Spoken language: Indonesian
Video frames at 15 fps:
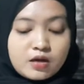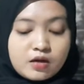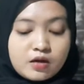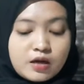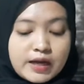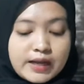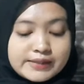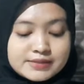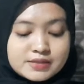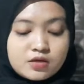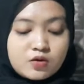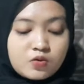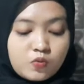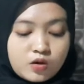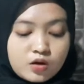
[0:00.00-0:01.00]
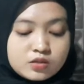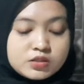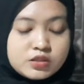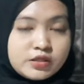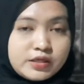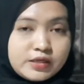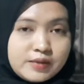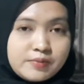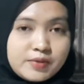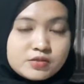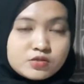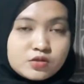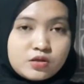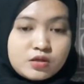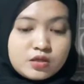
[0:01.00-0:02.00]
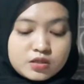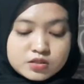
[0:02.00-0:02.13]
uh, eh, Alexander Wong, Jenny Depp, dan uh,